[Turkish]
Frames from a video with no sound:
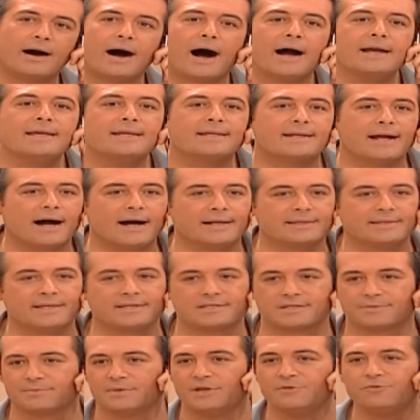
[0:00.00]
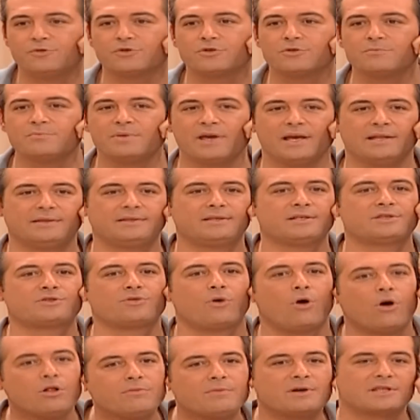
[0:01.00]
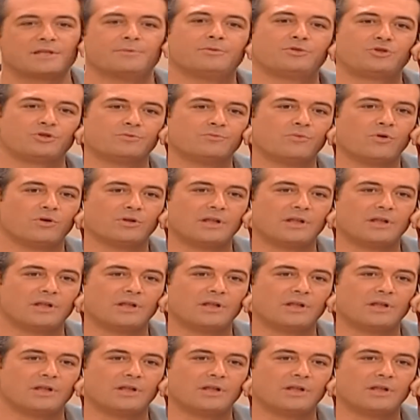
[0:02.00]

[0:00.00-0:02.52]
Hayır anneciğim, İfo'nun bir etkisi olmadı bütün bu